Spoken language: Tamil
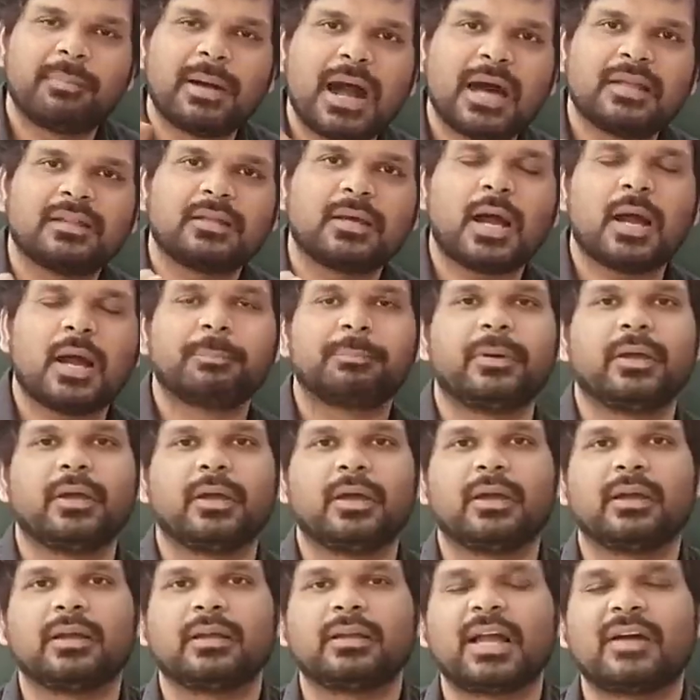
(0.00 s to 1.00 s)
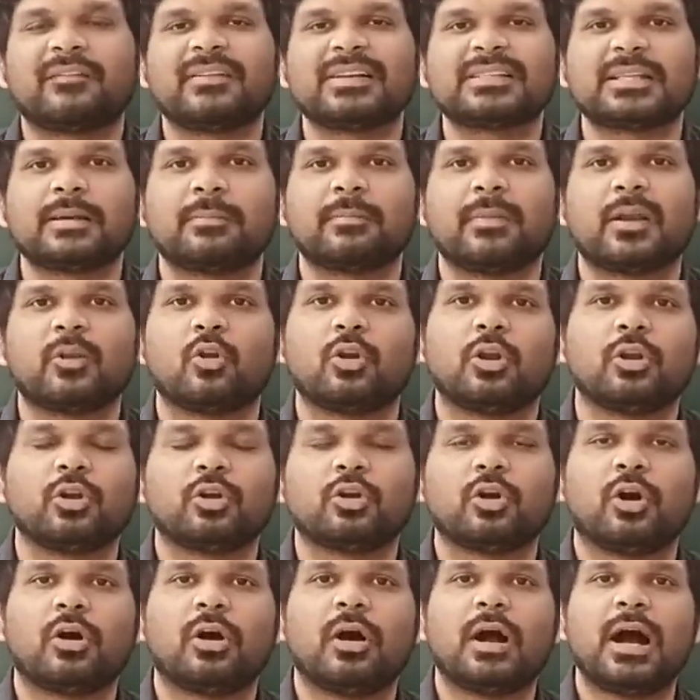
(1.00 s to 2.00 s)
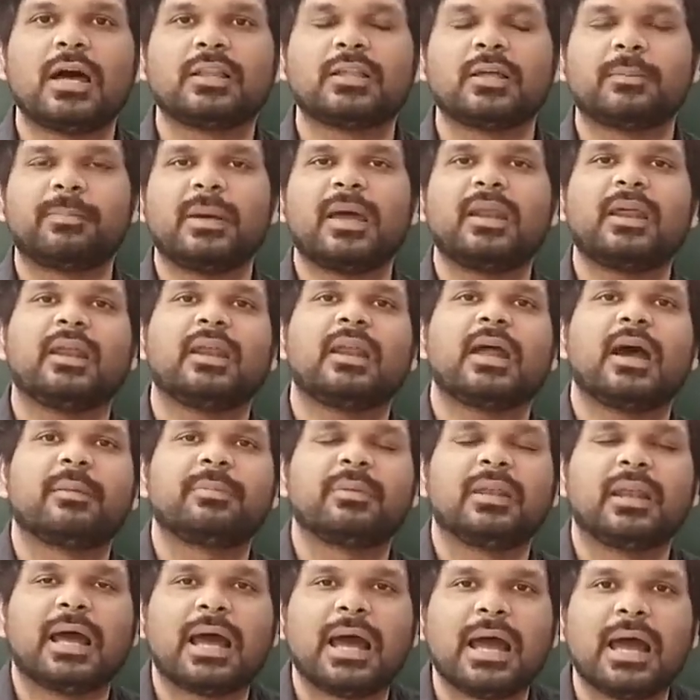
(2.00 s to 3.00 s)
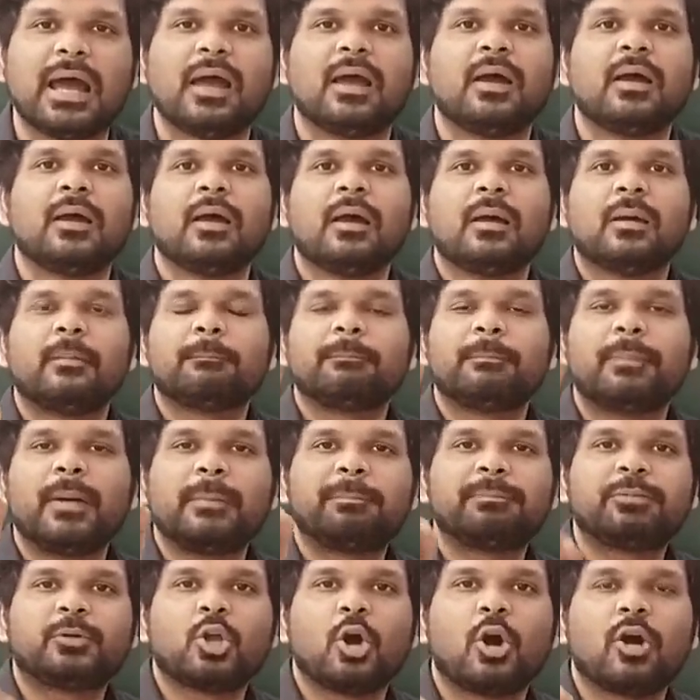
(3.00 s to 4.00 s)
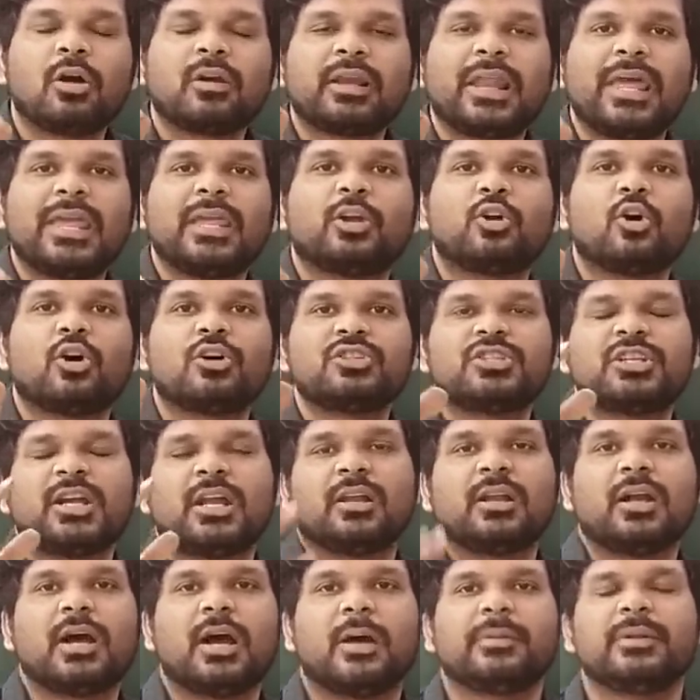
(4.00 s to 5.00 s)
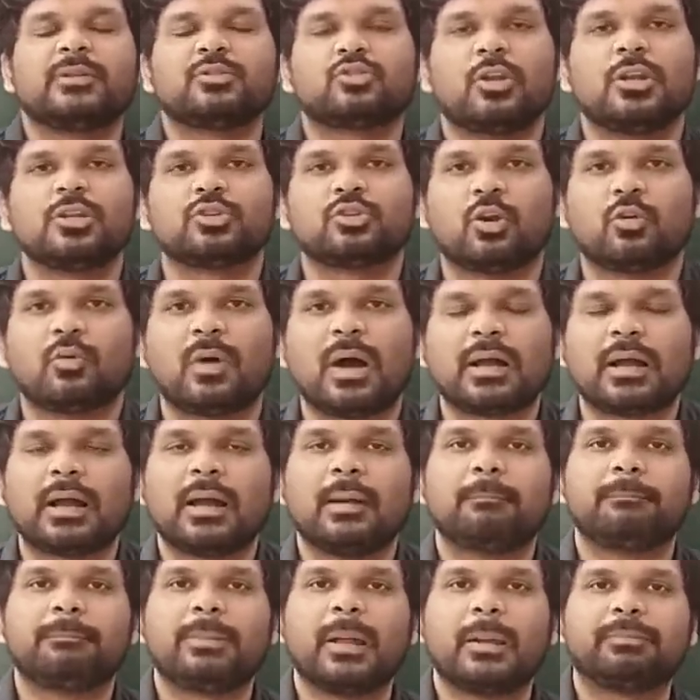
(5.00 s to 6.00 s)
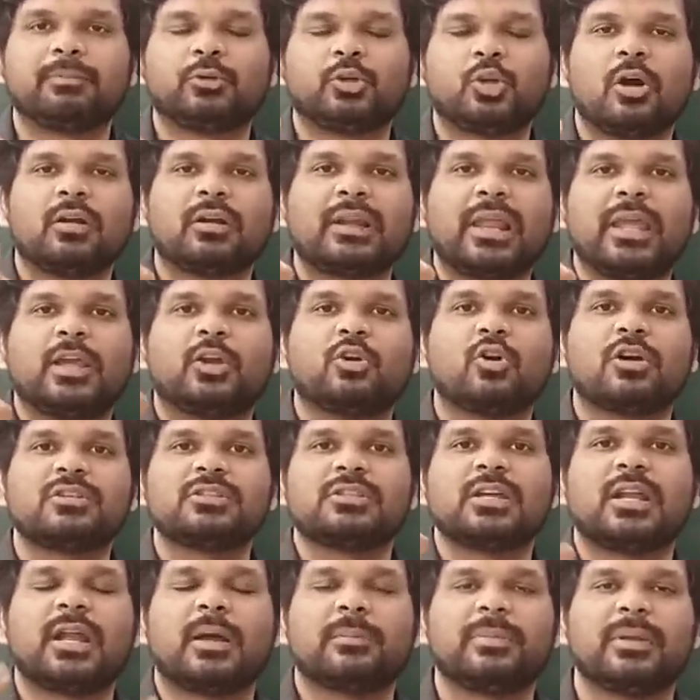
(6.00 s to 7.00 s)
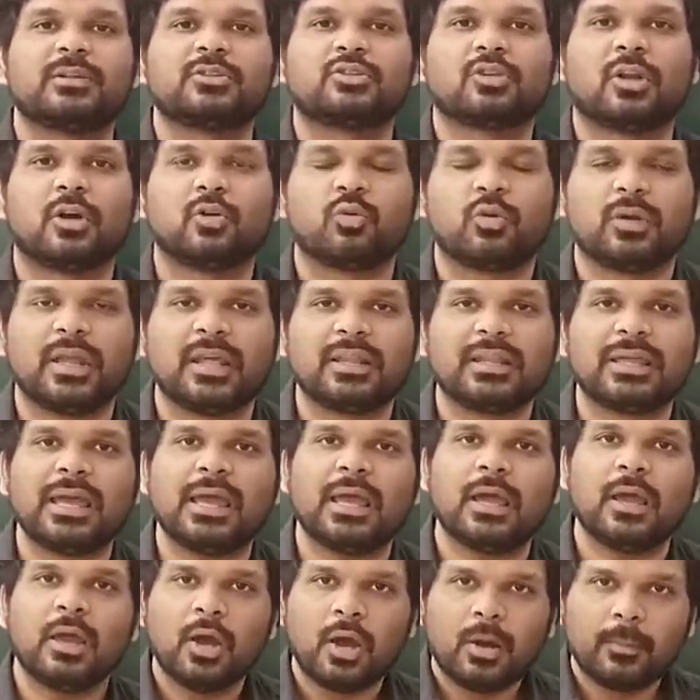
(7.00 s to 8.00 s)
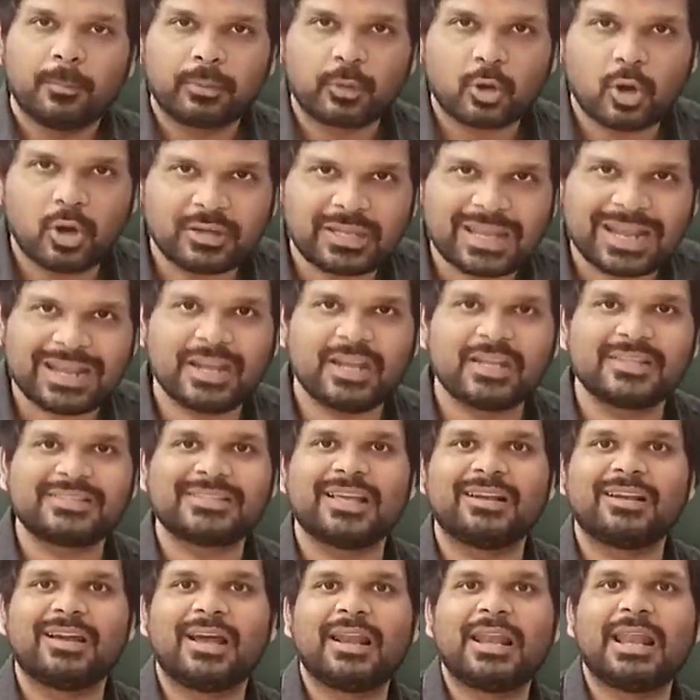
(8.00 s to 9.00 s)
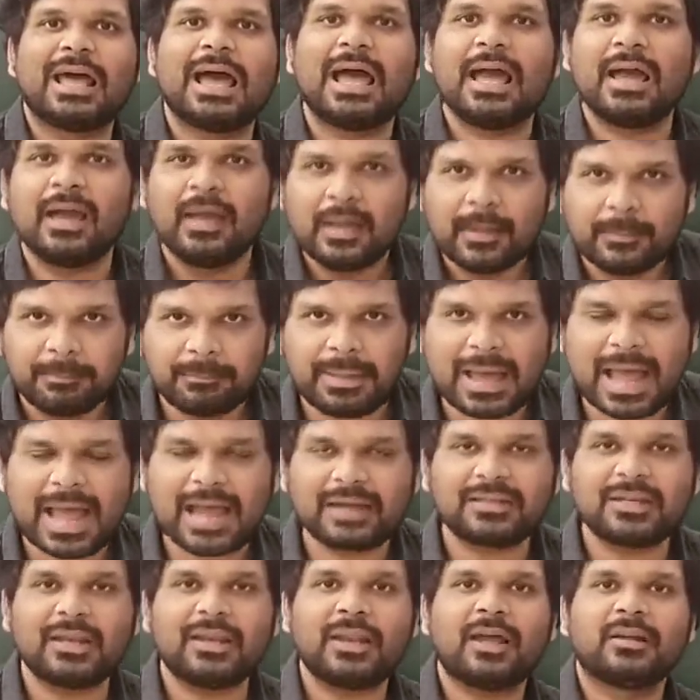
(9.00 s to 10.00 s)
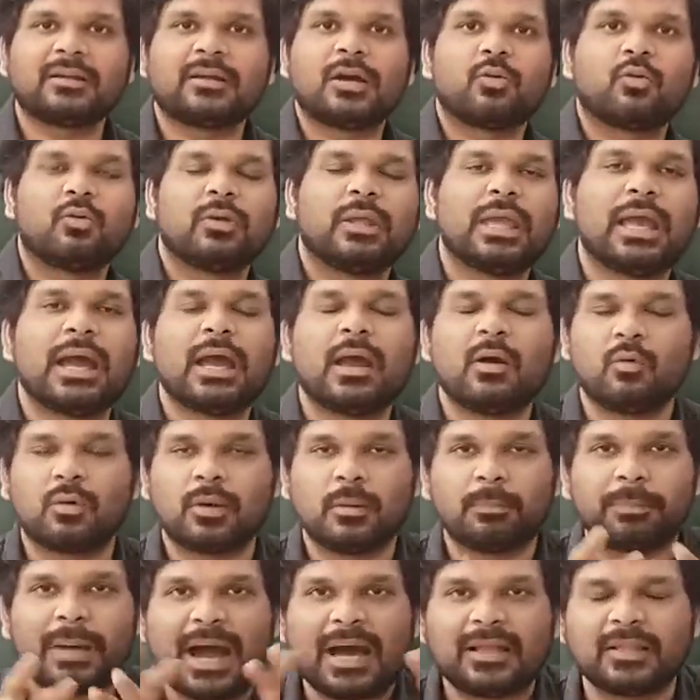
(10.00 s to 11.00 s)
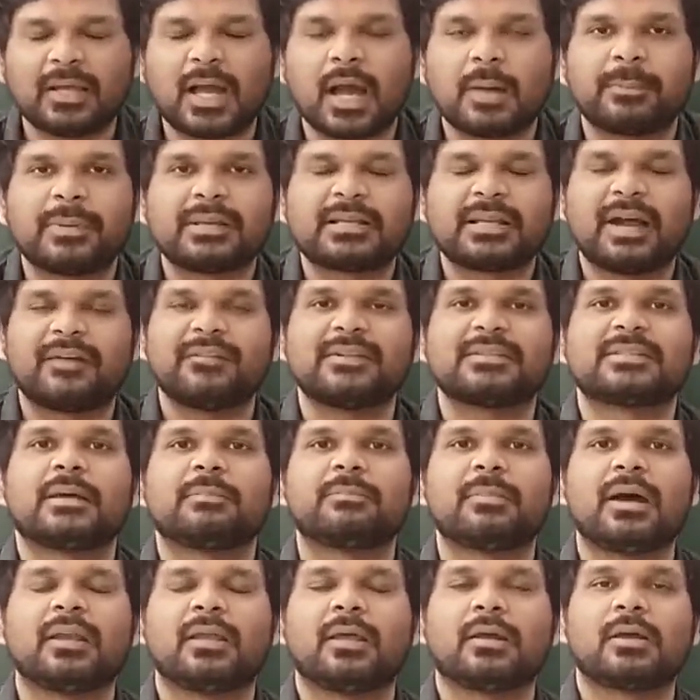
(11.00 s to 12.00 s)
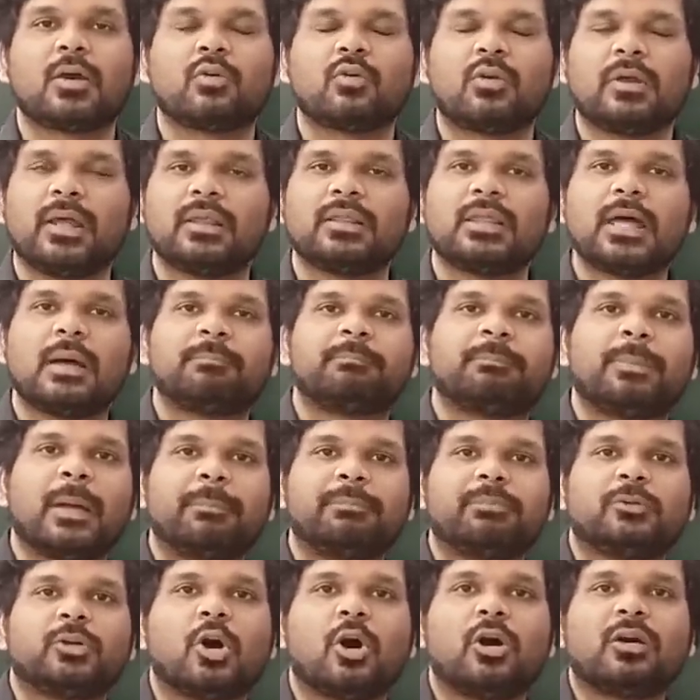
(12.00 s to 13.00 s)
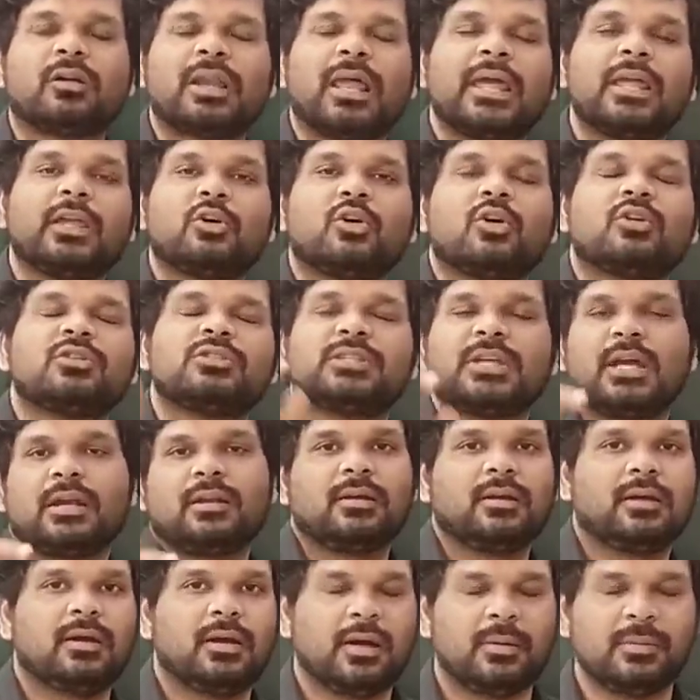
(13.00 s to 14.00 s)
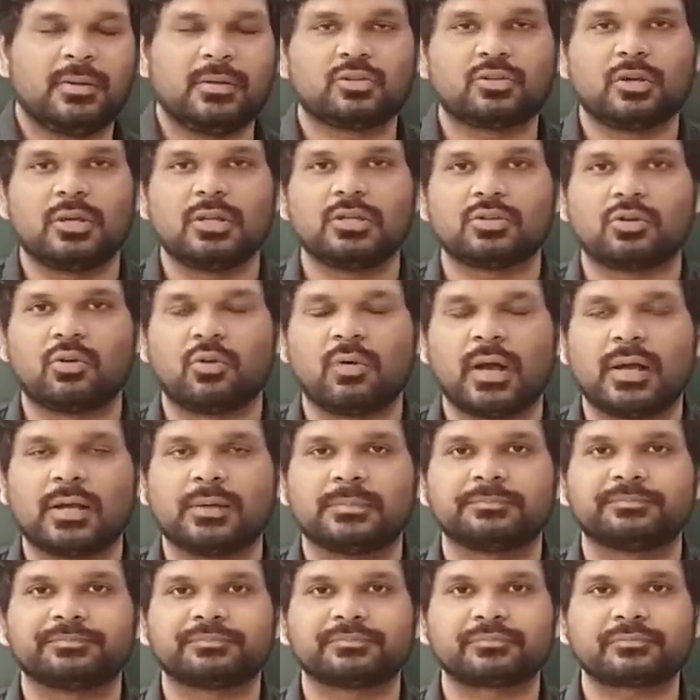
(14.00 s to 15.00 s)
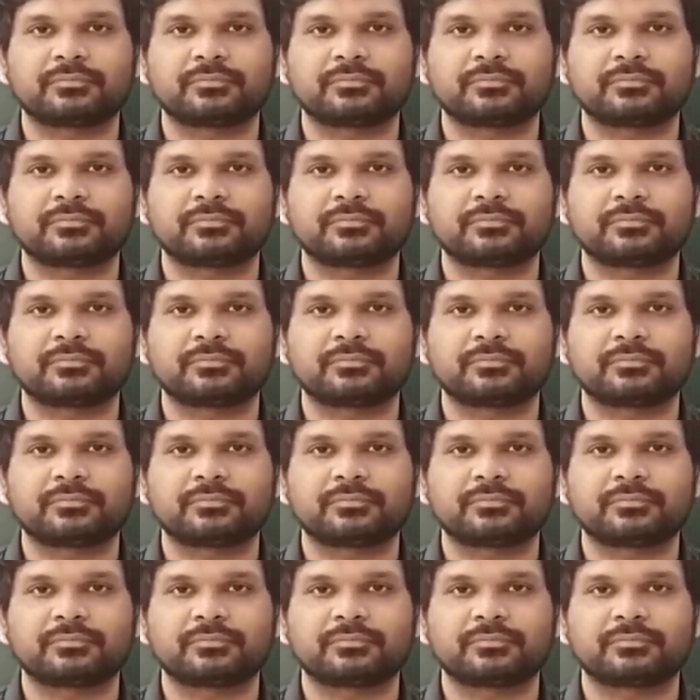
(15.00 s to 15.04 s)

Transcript: பாதுகாப்பு கவசம் மாதிரி ஒன்று இருக்கும் அதுக்கு பேர் என்ன அப்படின்னா பெப்டோ கிளைகோஜன் அப்படின்னு சொல்லி சொல்லுவாங்க பெப்டோ கிளைகோஜன் அப்படின்னு சொல்லக்கூடியது ப்ரோகேரட்டிக் செல்களில் பாக்டீரியா இருக்கக்கூடிய ஒரு பாதுகாப்பு கவசம் மாதிரி இருக்கக்கூடியதை பெப்டோ கிளைகோஜன் அப்படின்னு சொல்லி சொல்லுவாங்க